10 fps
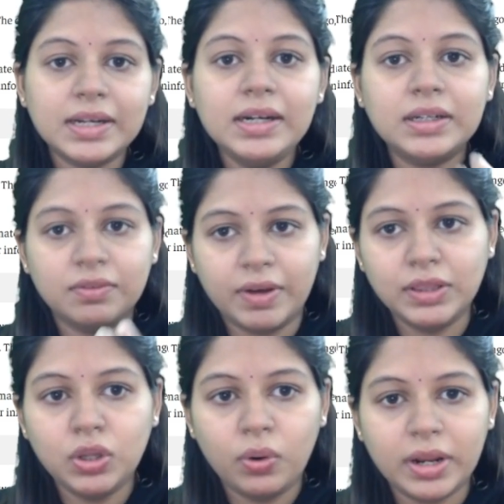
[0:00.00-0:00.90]
ரிசல்ட்
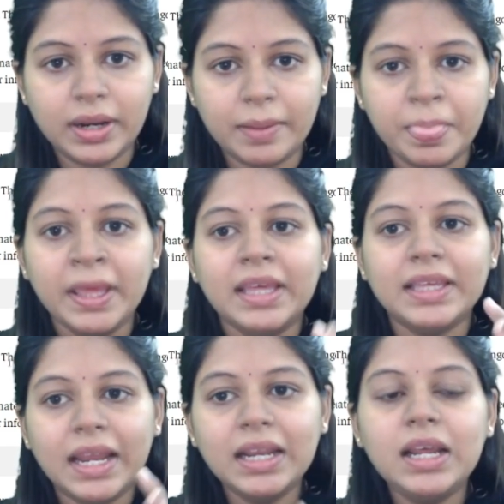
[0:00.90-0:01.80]
வந்த உடனே
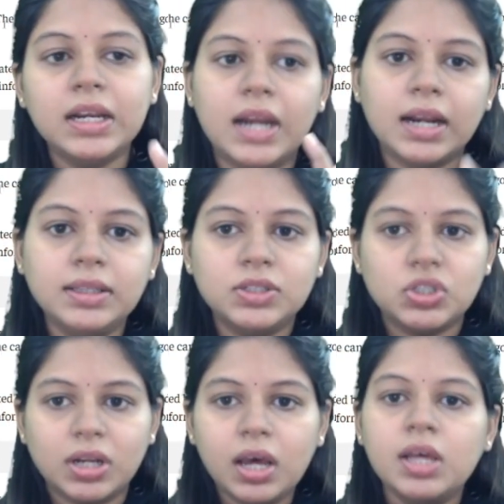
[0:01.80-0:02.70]
என்ன
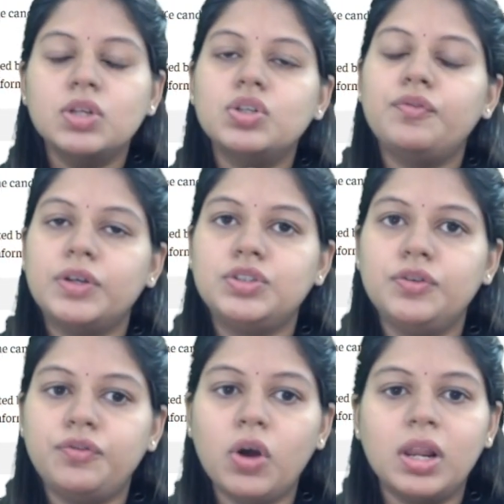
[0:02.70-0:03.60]
நடந்துச்சுன்னா ஸோ
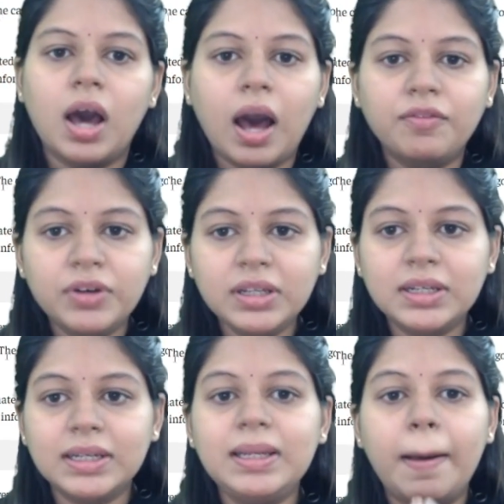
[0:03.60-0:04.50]
ஃபர்ஸ்ட் ஆஃப் ஆல்
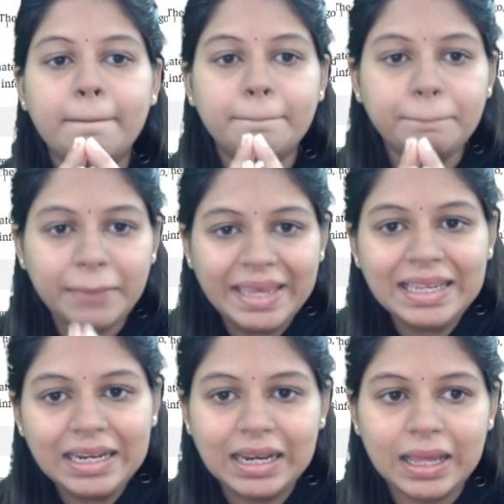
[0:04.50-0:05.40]
அவனுக்கு
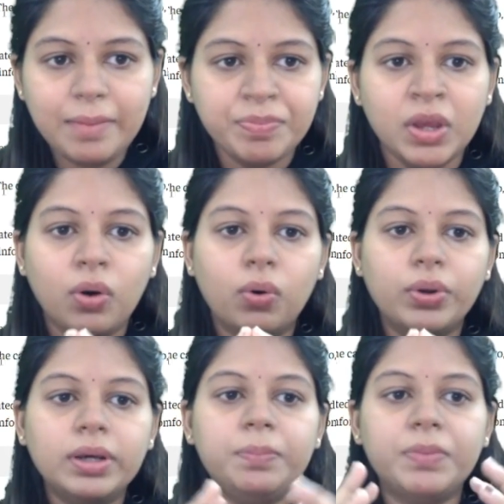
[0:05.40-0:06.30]
மெயிலில்
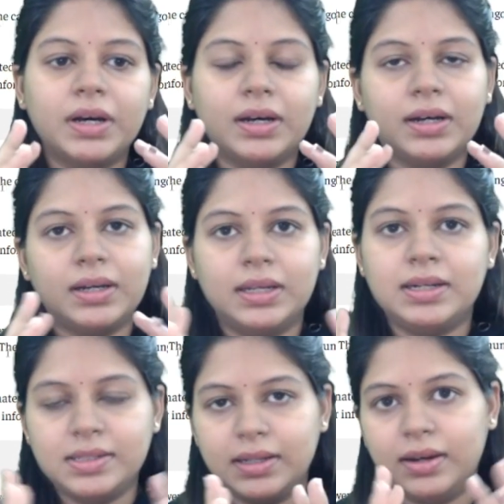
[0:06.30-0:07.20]
ஒரு
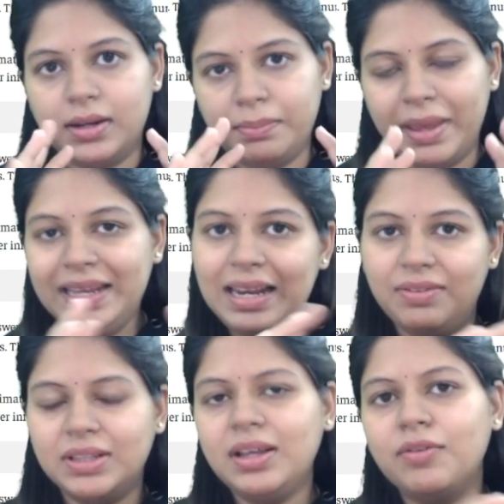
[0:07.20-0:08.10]
ரிஸ் மெயிலில்
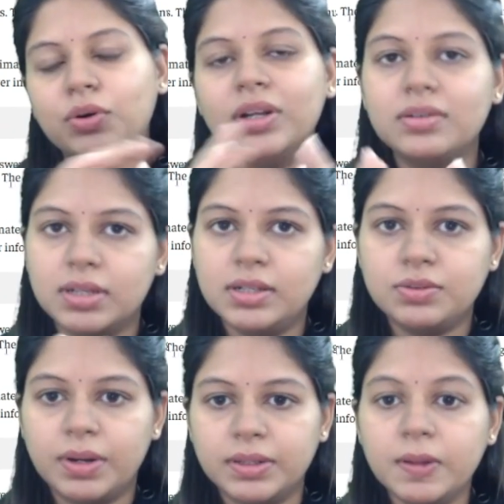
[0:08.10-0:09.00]
வந்து அவனோட
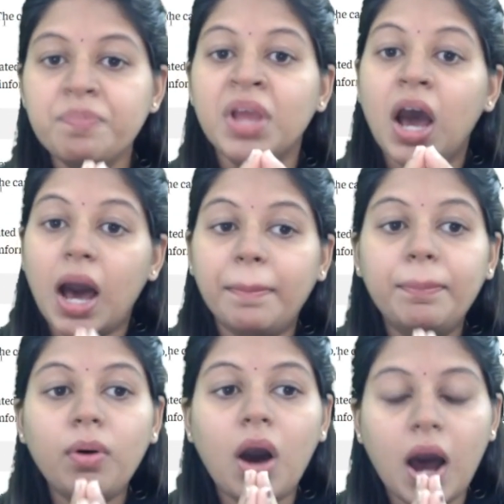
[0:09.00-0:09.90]
ரிசல்ட்ஸ் வருது
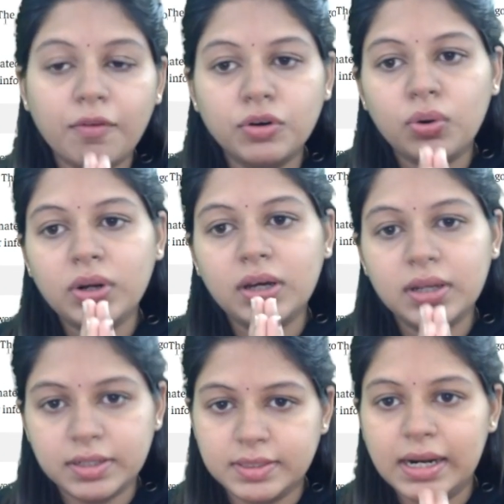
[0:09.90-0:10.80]
அப்போது அவனோட
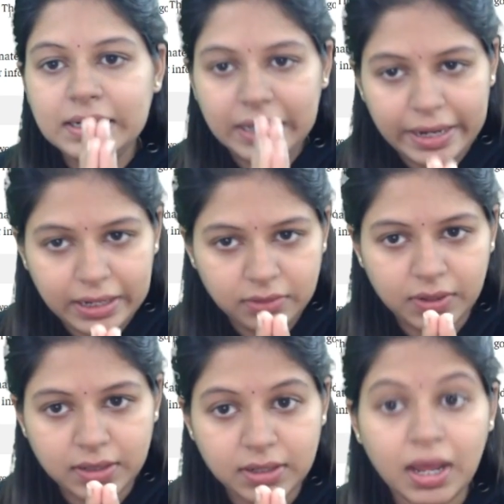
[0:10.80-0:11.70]
ரிசல்ட்
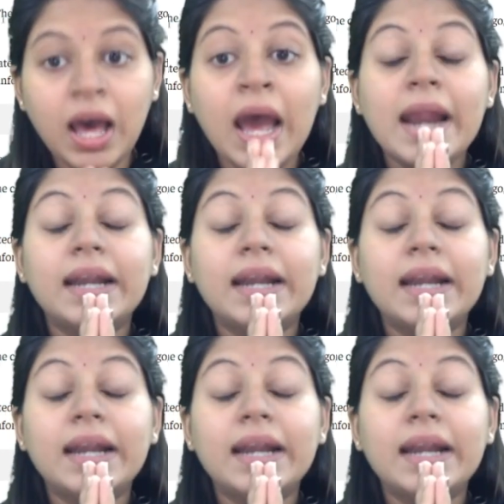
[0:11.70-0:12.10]
என்னன்னு வருதுன்னா